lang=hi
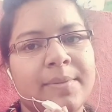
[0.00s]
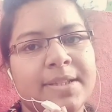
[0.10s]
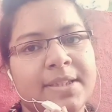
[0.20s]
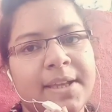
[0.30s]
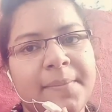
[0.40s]

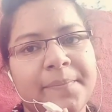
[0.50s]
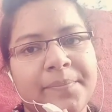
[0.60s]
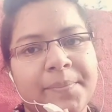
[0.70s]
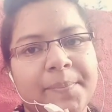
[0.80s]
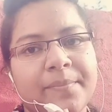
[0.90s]
नमस्ते
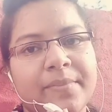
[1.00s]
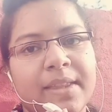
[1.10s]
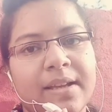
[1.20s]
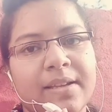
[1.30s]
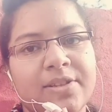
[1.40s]

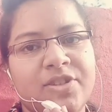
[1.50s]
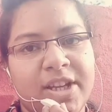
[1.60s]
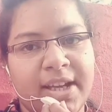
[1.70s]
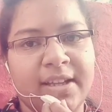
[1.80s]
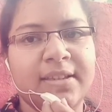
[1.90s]

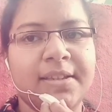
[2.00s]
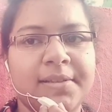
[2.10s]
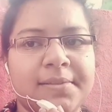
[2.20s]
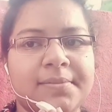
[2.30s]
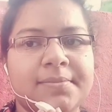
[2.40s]
जय हिंद